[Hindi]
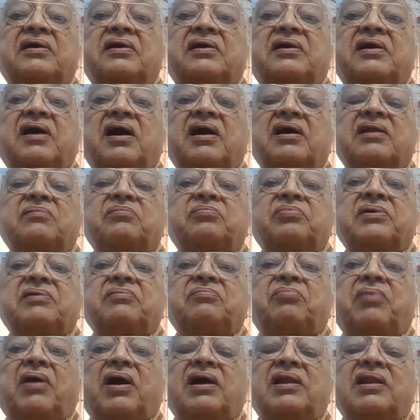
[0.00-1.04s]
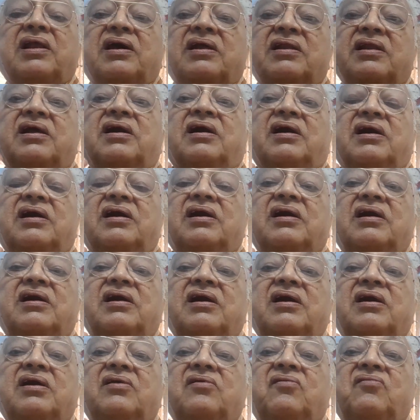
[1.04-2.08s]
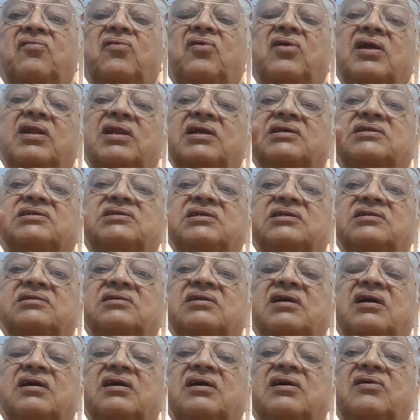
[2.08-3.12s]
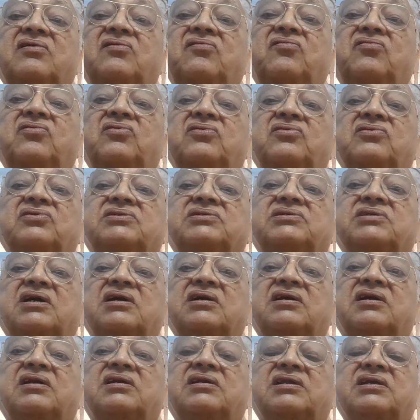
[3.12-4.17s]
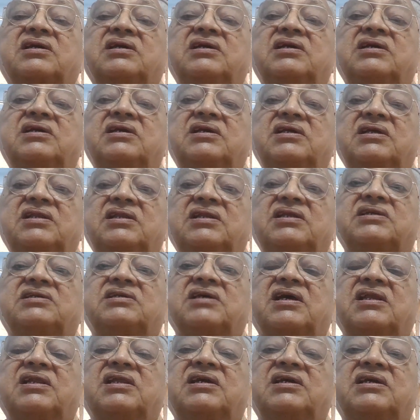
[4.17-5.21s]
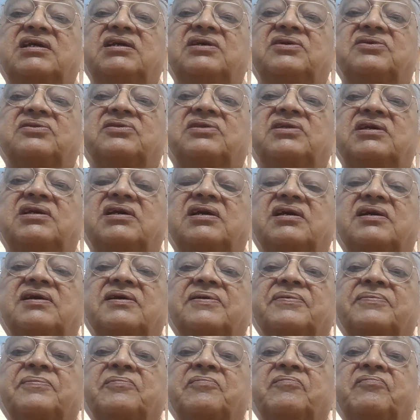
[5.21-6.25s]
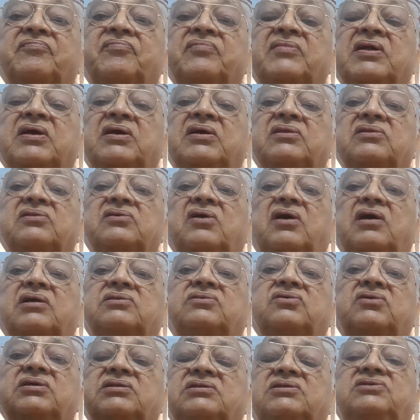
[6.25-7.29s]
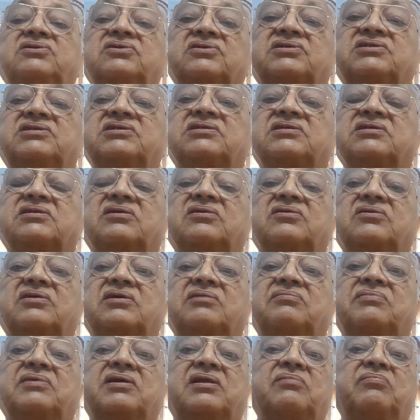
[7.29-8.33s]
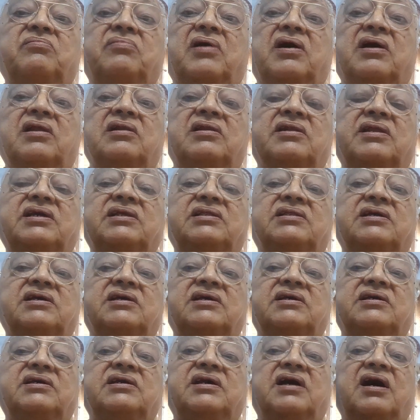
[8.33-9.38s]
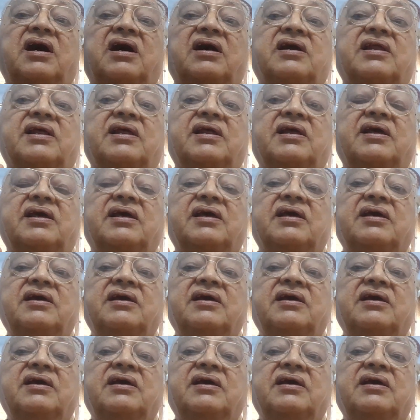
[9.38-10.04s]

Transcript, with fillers: कान पे बाल आना वो अलग चीज़ है वो संकट की निशानी की होती है तो हाथों हाथ ज्योतिषी से कहो कि मेरे बाल नहीं थे ये आ रहे हैं